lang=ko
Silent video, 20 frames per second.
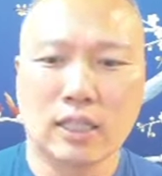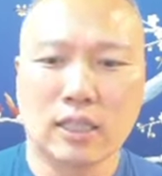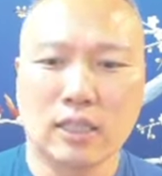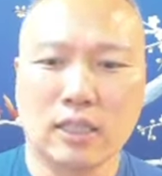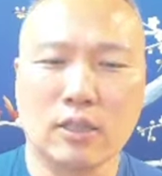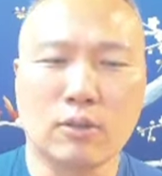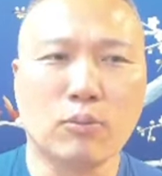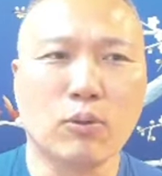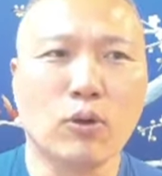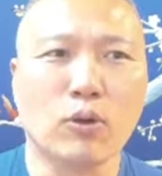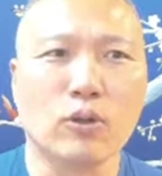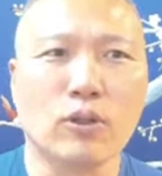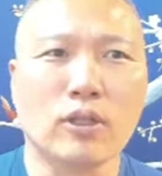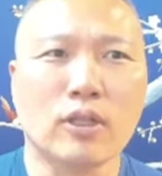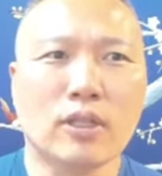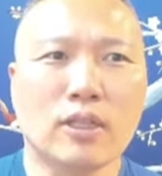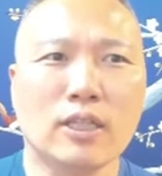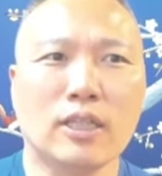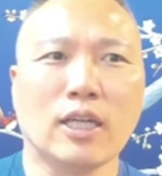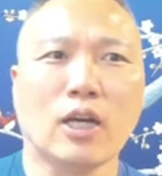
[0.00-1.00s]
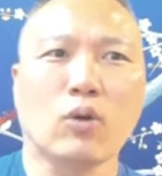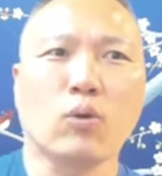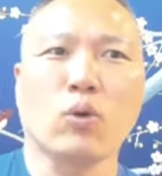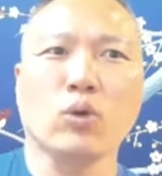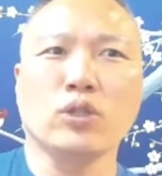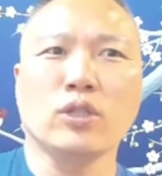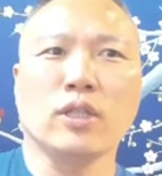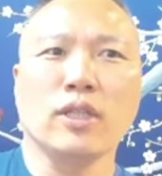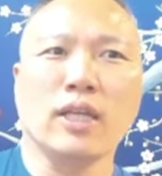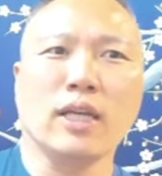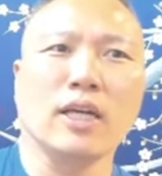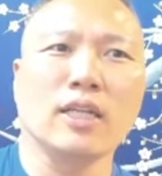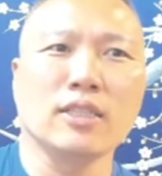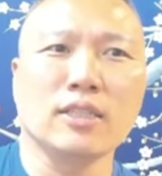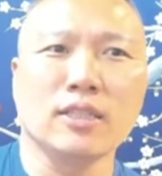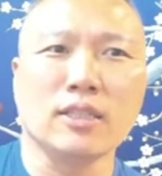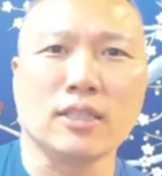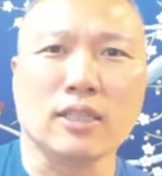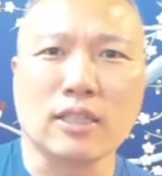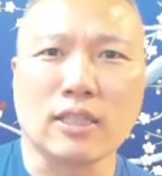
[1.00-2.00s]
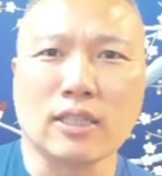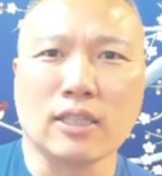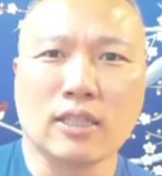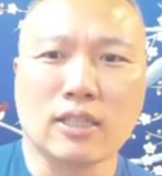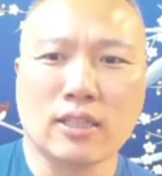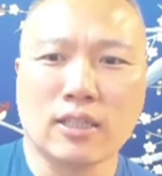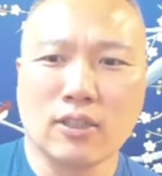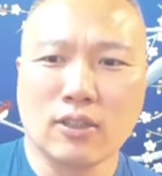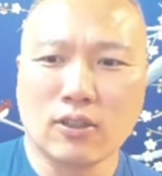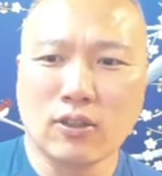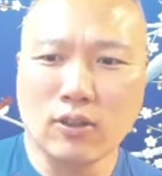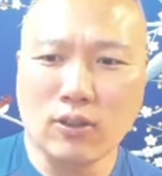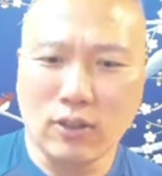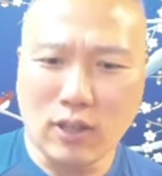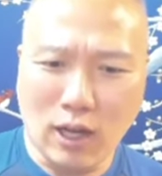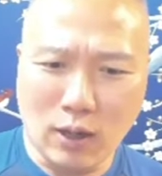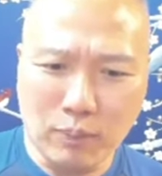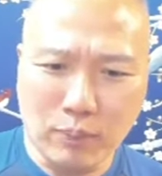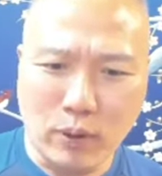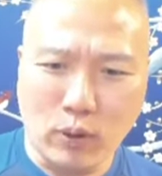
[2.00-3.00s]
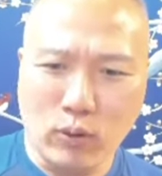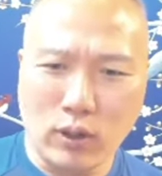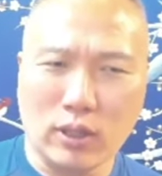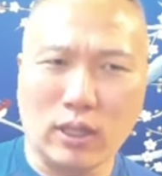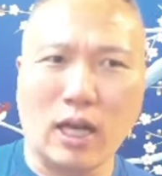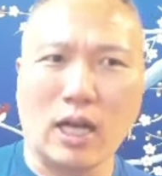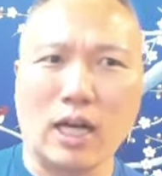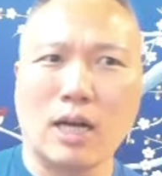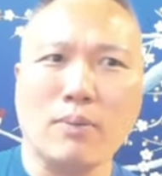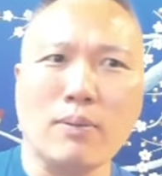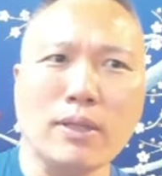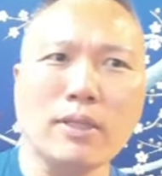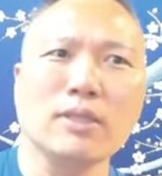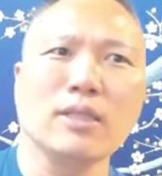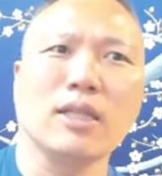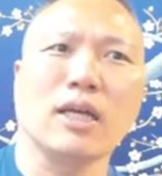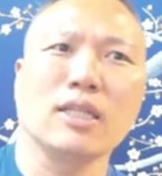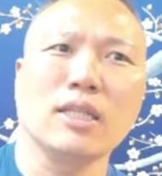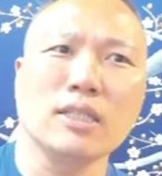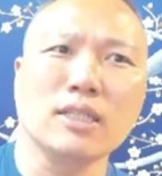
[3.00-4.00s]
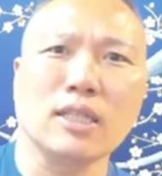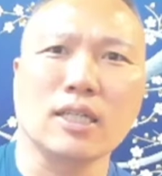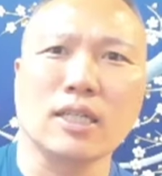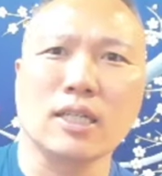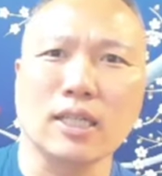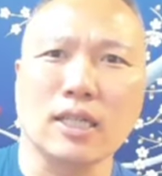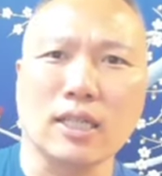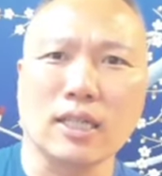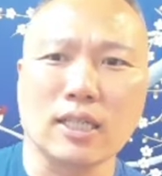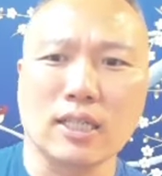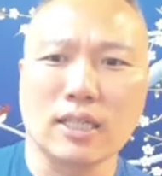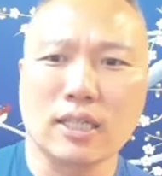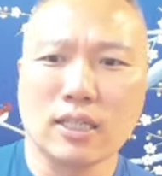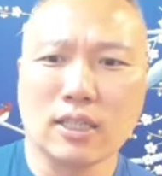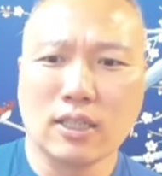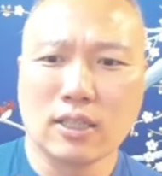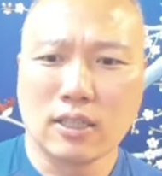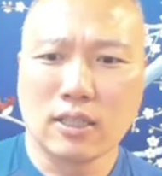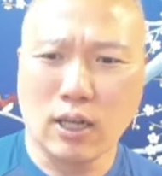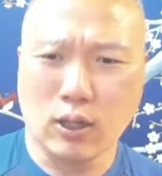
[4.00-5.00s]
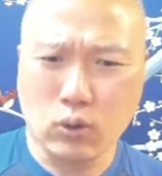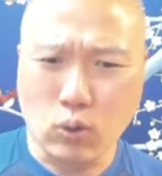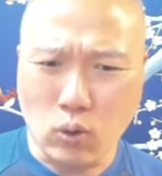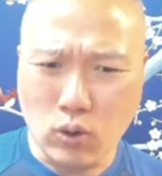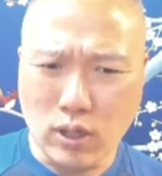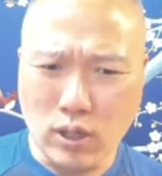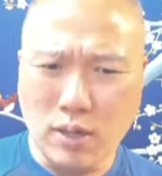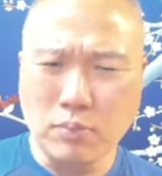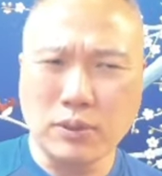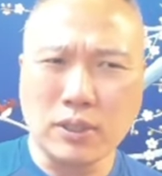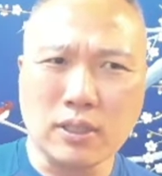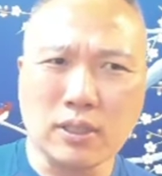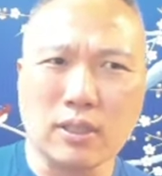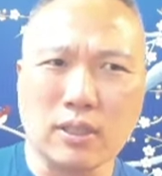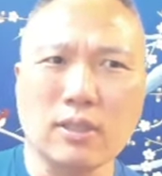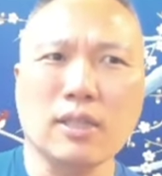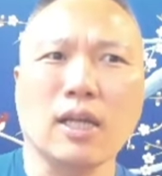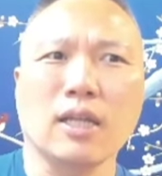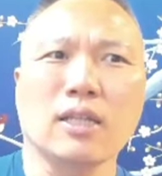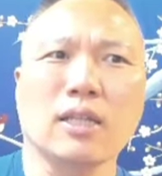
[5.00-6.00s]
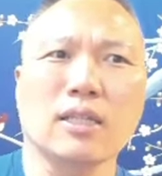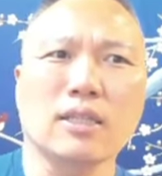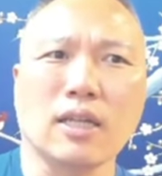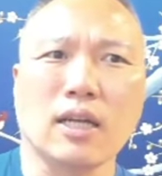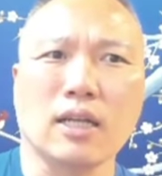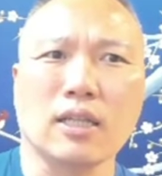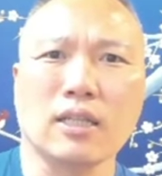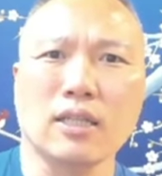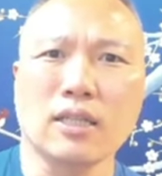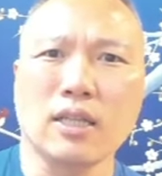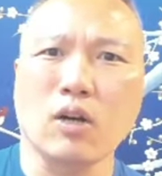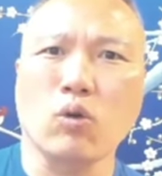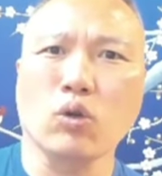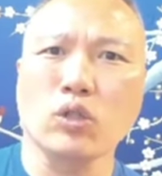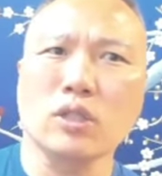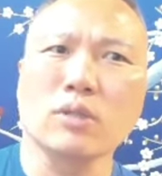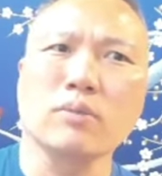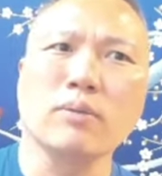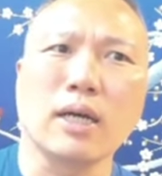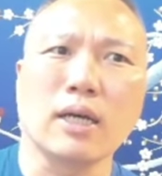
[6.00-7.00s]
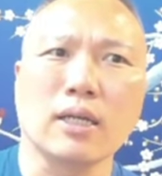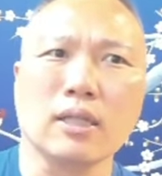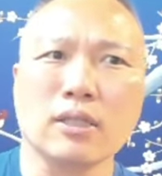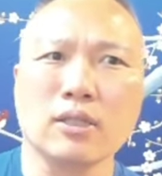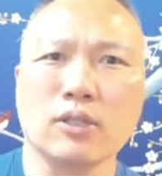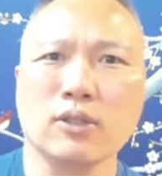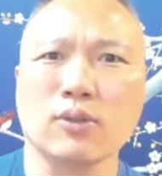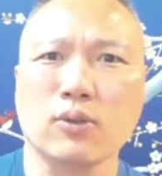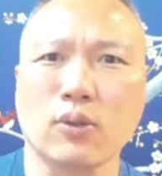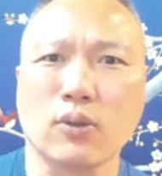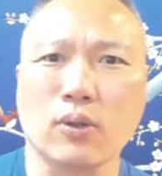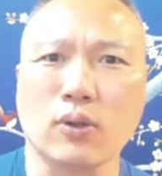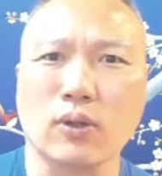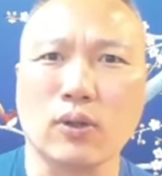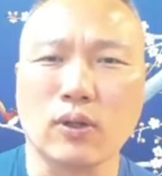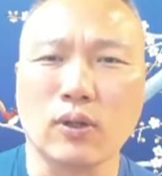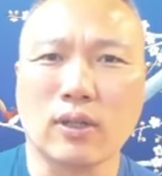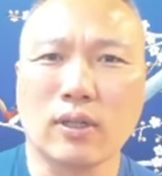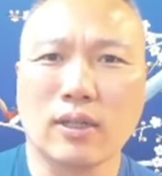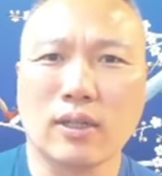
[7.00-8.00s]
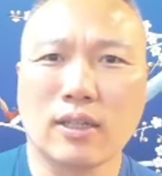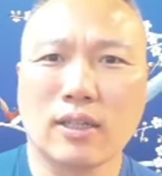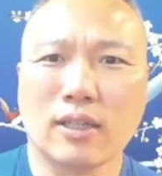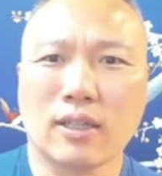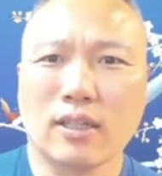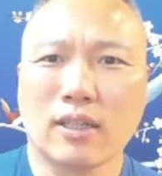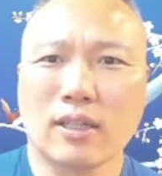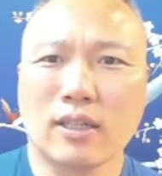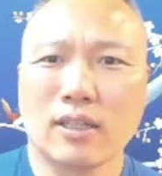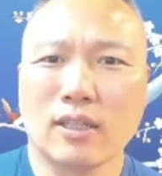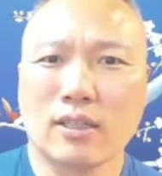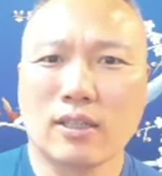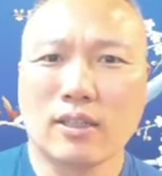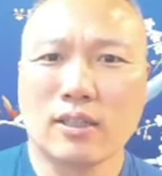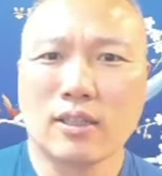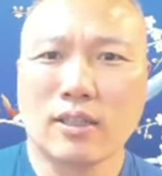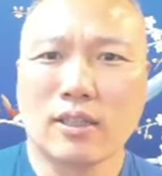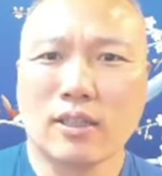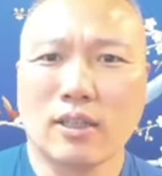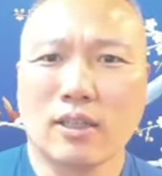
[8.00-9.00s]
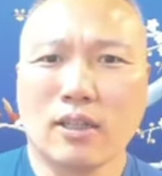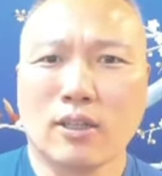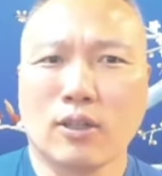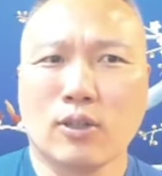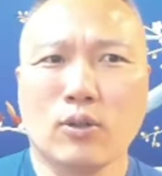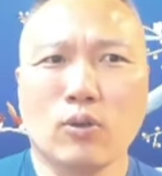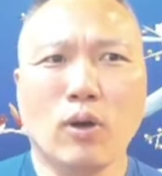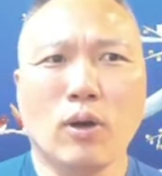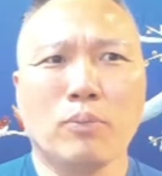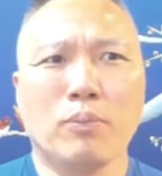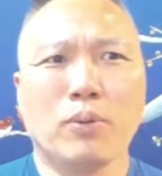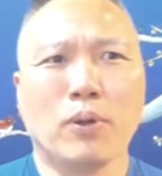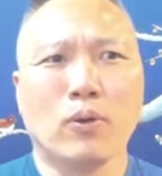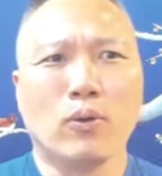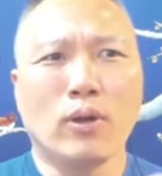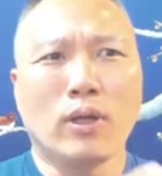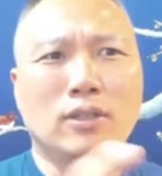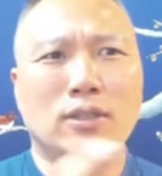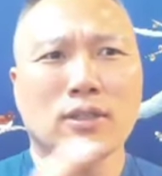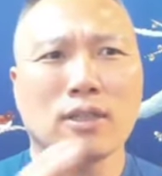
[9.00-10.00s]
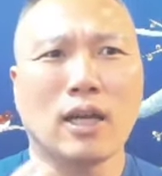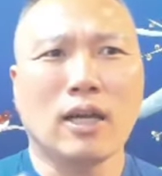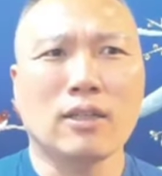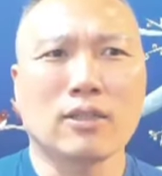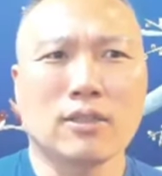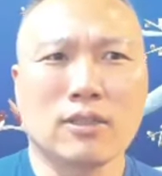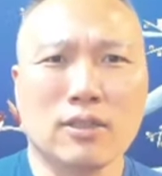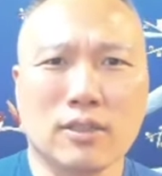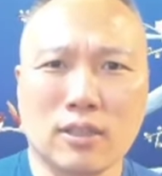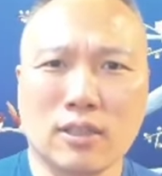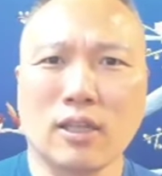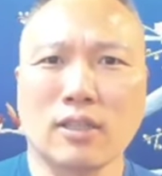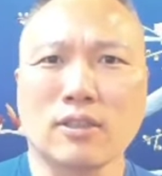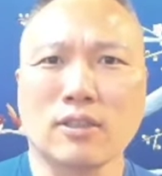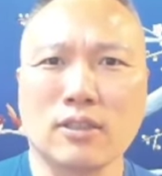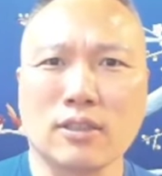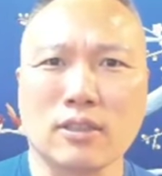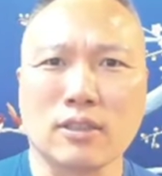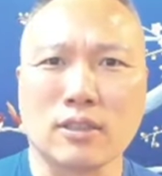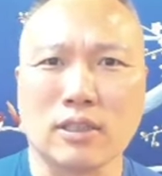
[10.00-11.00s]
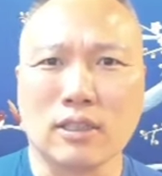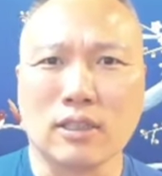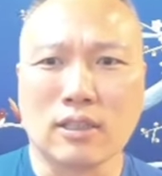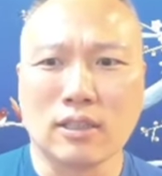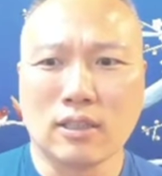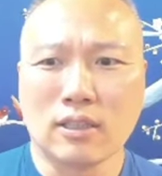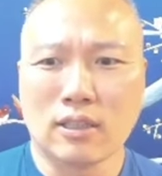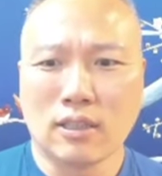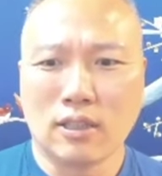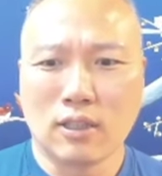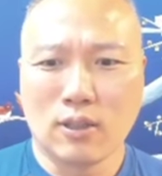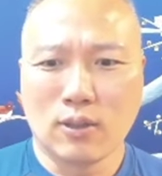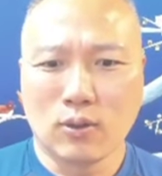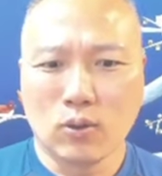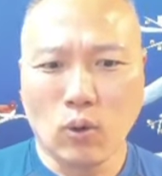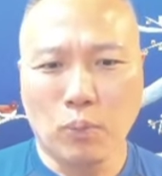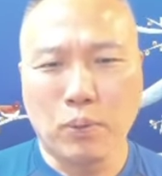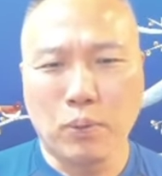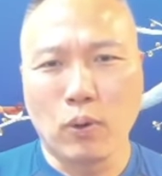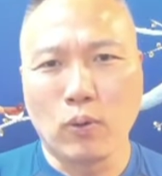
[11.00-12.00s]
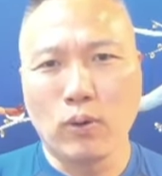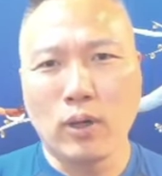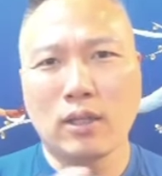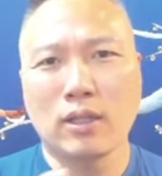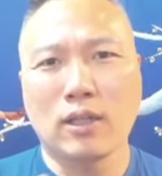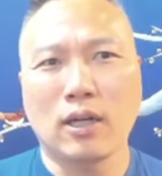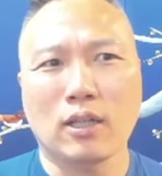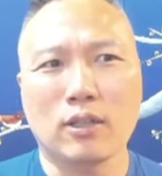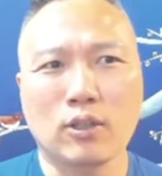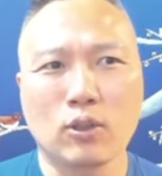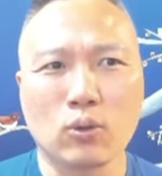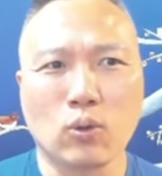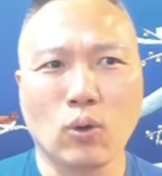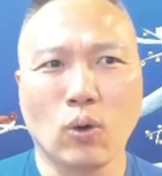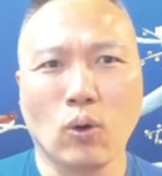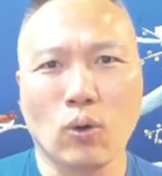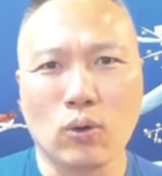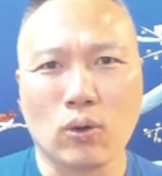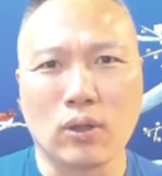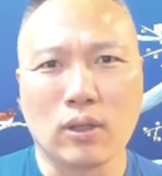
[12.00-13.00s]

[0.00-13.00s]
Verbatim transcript: 이 뭐 네가 고쳐내야지 어 내가 병원에 다 가봤는데 안 되잖아 내가 돈을 엄청 쓰는데 안 되잖아 네가 고쳐봐 이런 식으로 그동안 병원에서 쌓였던 스트레스 또 병원에 들어갔던 돈